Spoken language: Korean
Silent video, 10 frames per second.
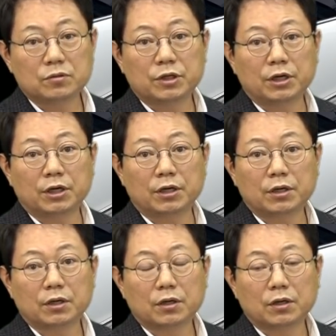예,
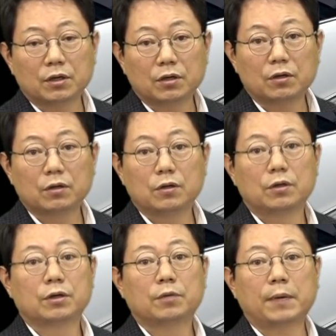
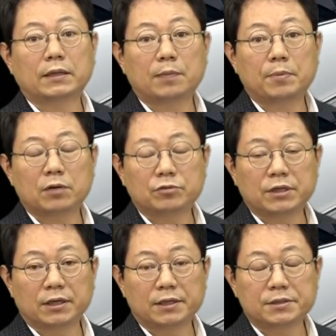100대 그 빵으로
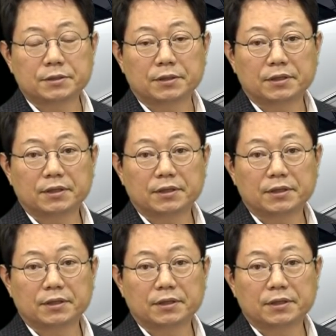생각했어요.